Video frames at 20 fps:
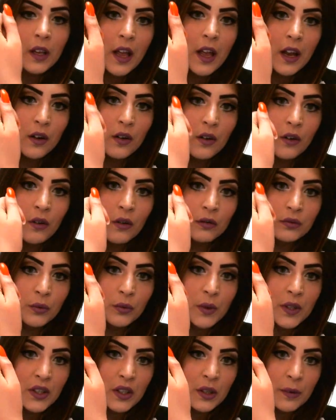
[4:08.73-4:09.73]
Ecco,
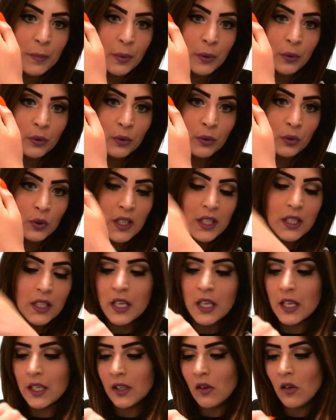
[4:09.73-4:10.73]
questo è il prodotto
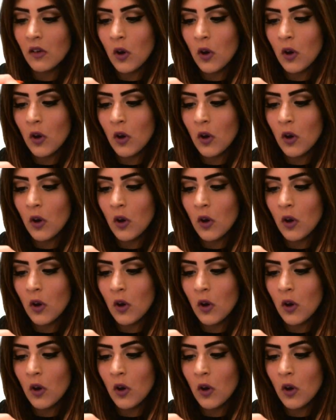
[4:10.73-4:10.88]
steso,